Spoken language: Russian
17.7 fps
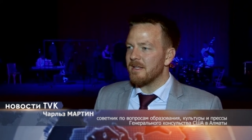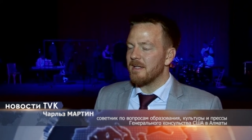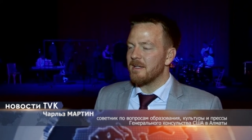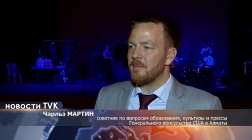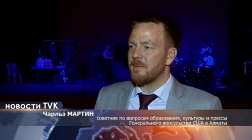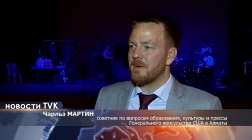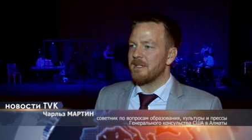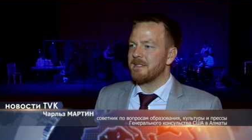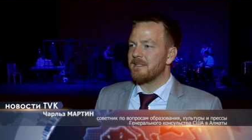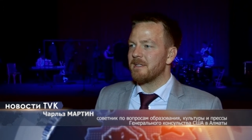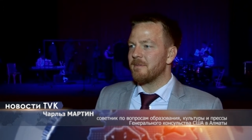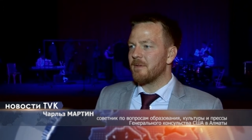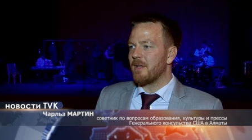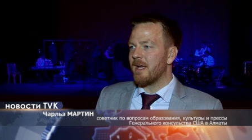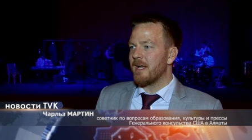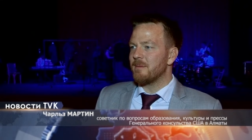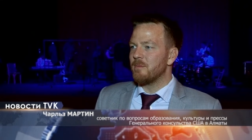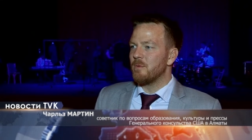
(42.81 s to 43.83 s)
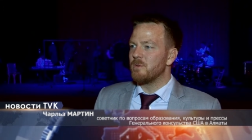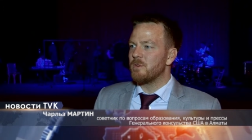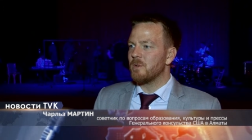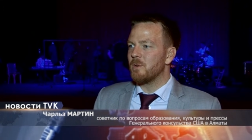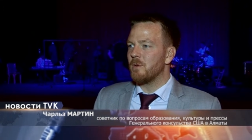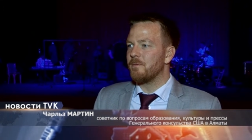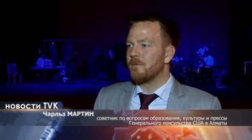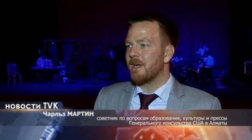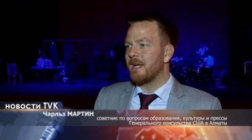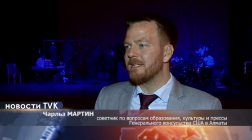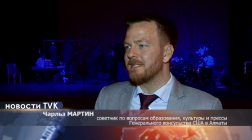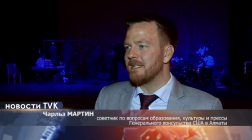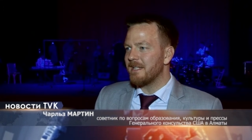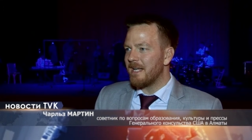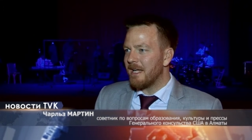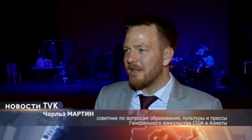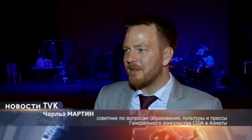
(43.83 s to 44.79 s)
это представляет музыку Фрэнк
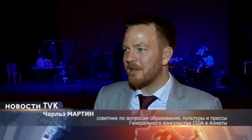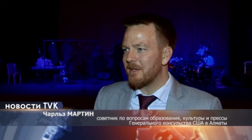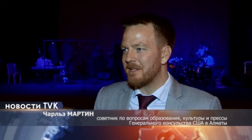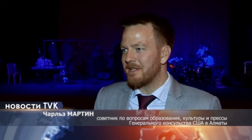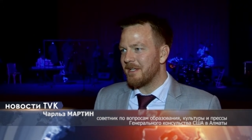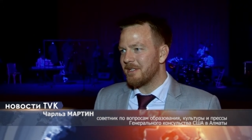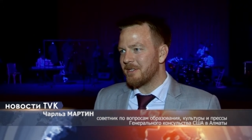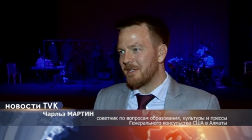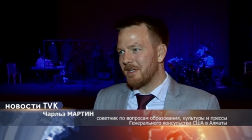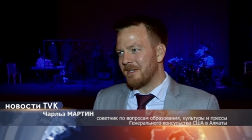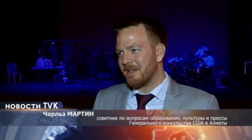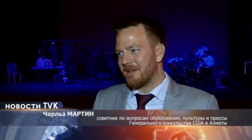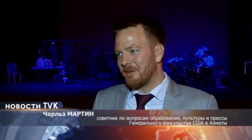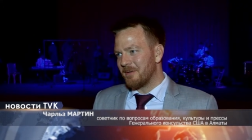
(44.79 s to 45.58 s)
Синатра, конечно,